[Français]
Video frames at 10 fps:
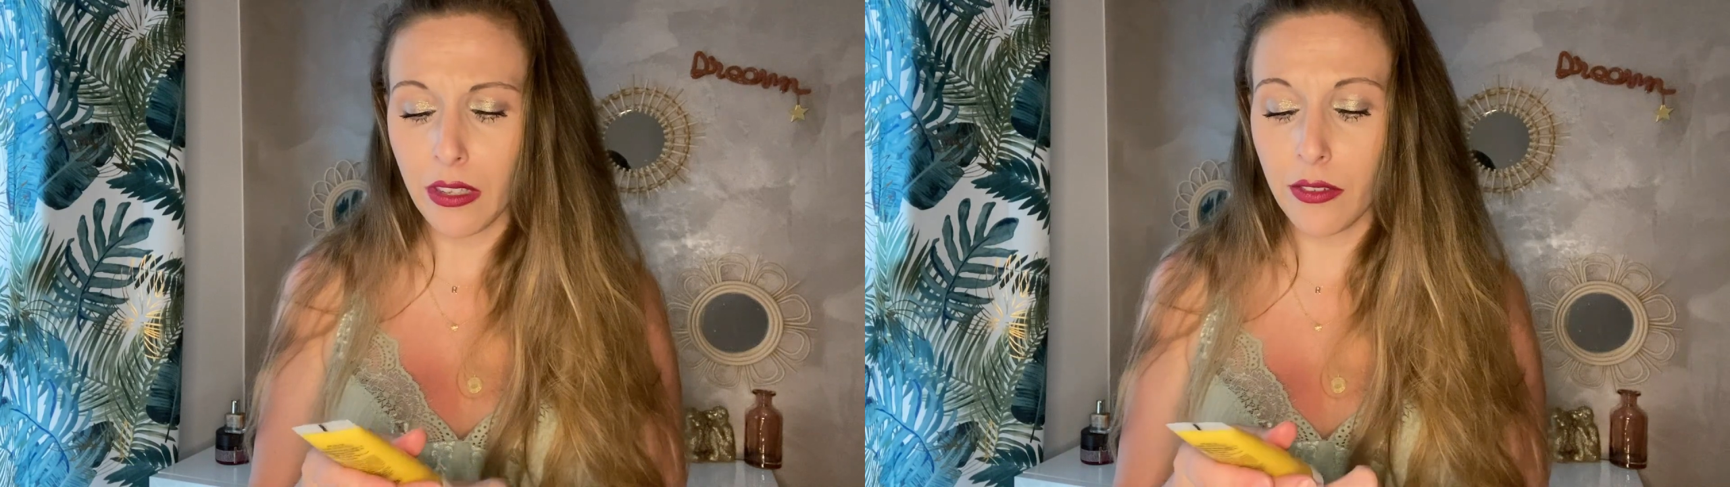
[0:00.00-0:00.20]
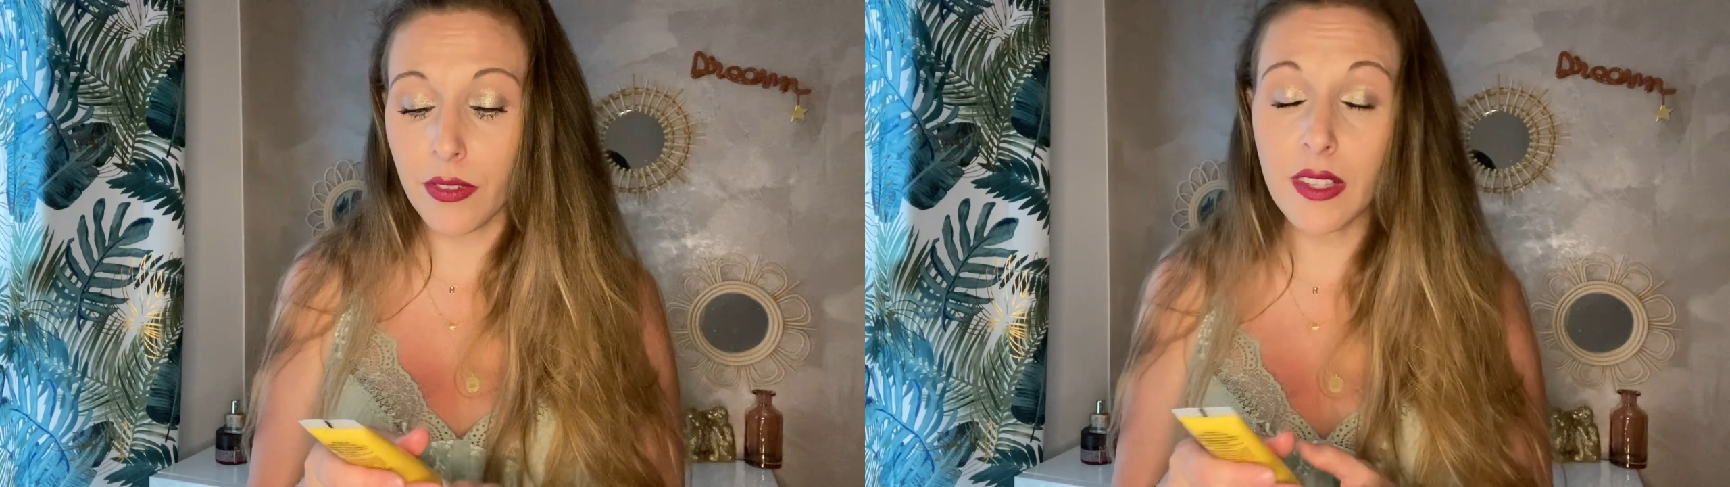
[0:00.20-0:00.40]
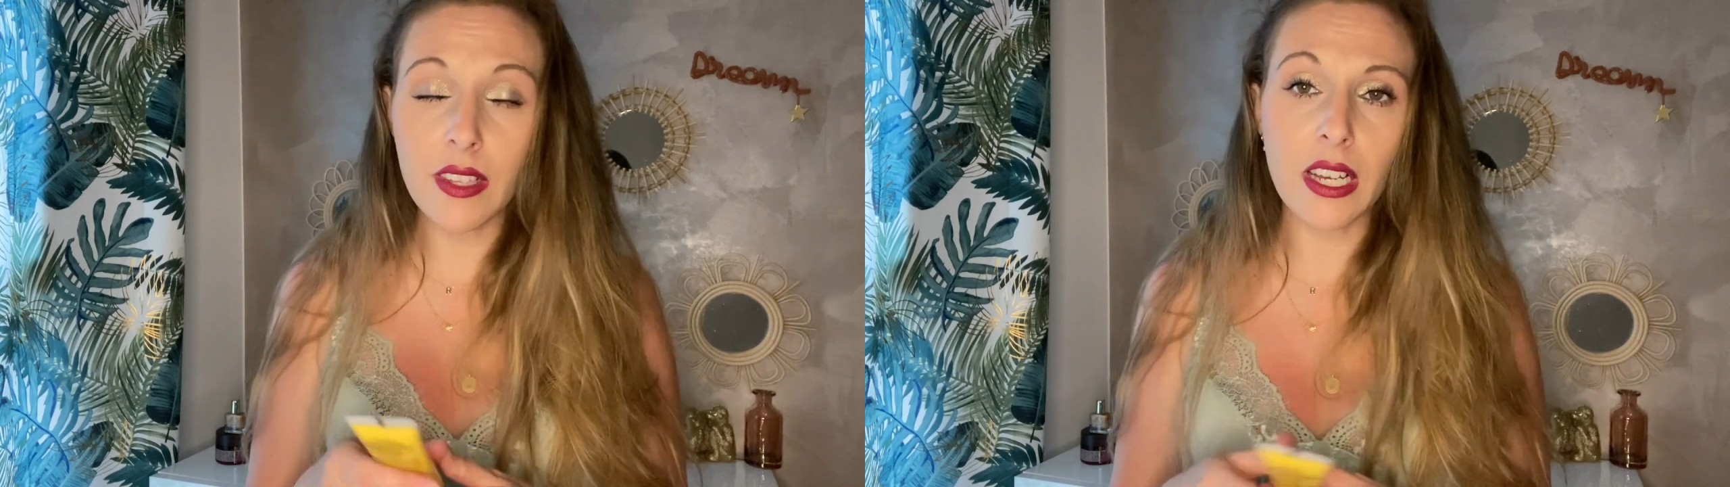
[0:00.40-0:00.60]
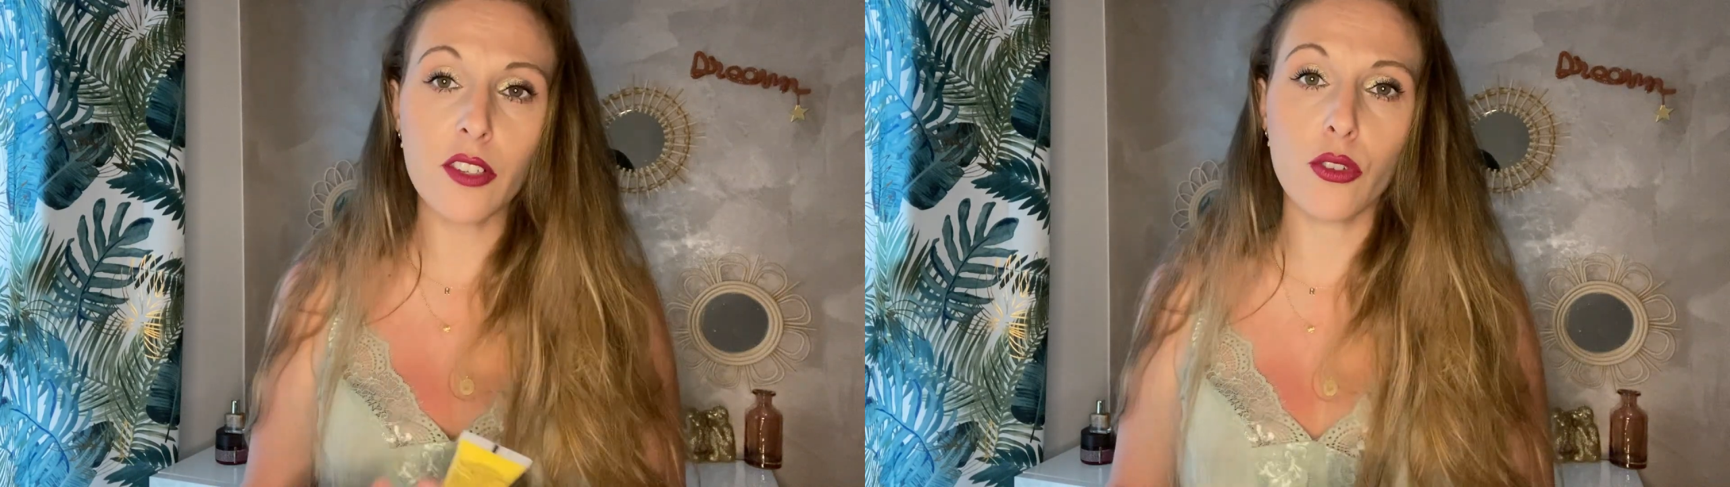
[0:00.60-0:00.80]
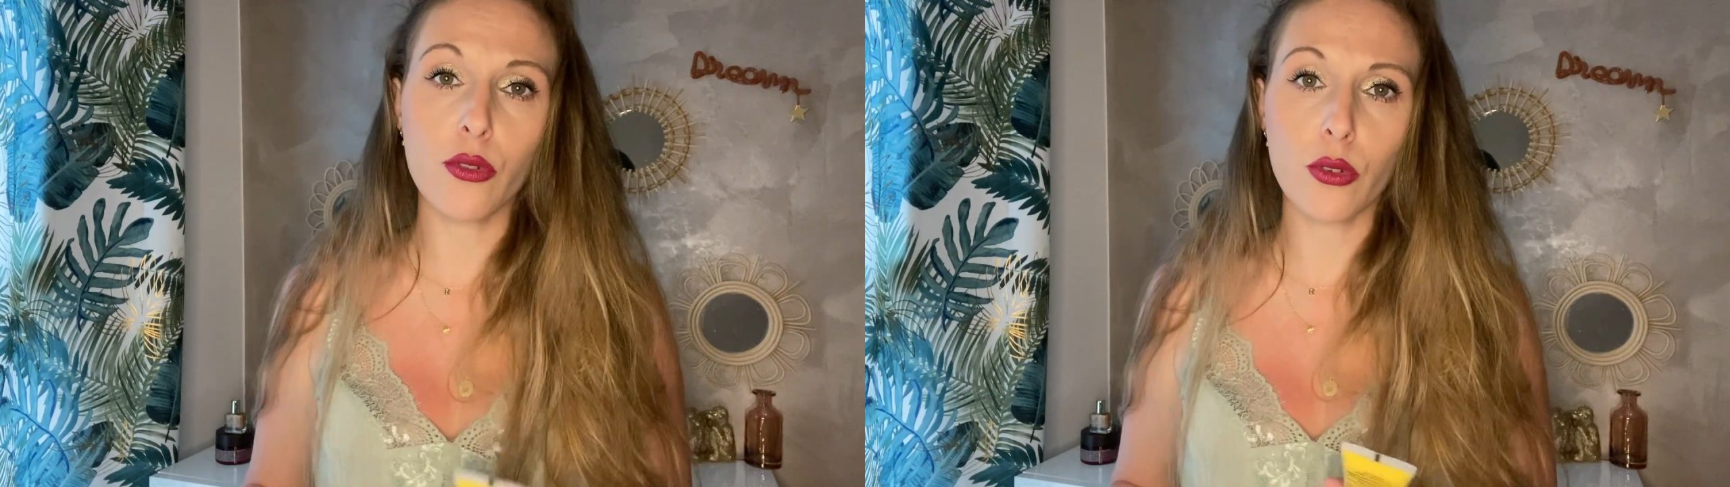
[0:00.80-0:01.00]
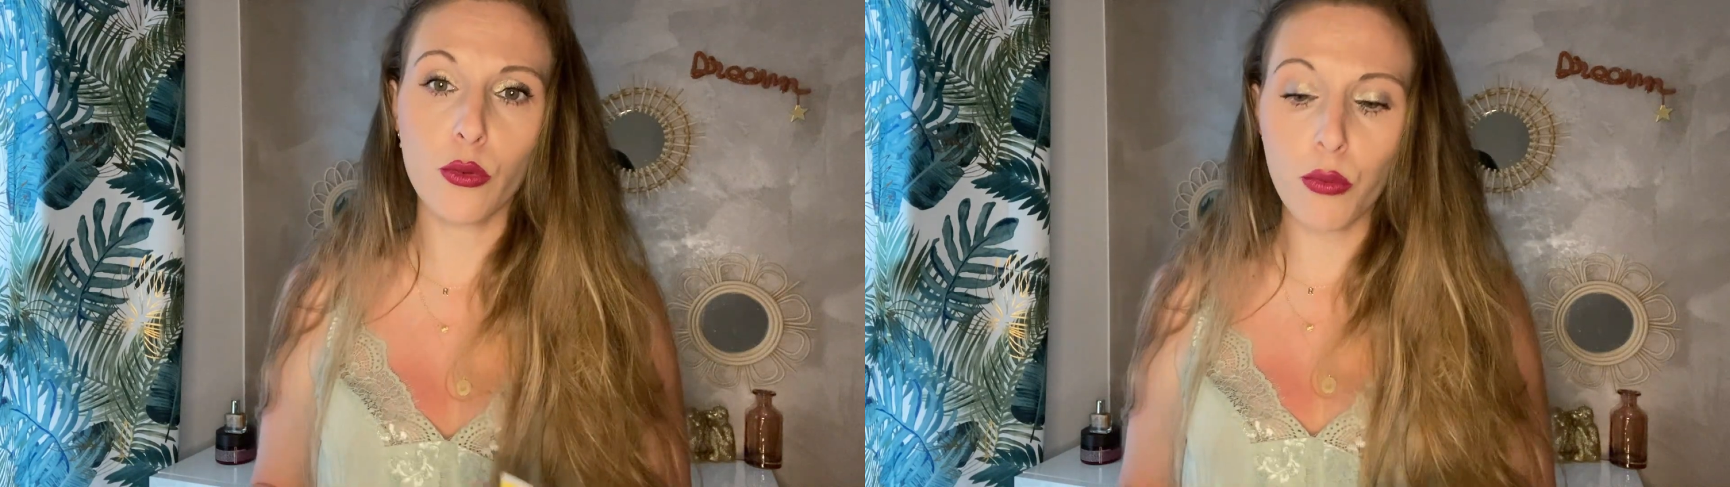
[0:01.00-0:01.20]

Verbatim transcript: visage, surtout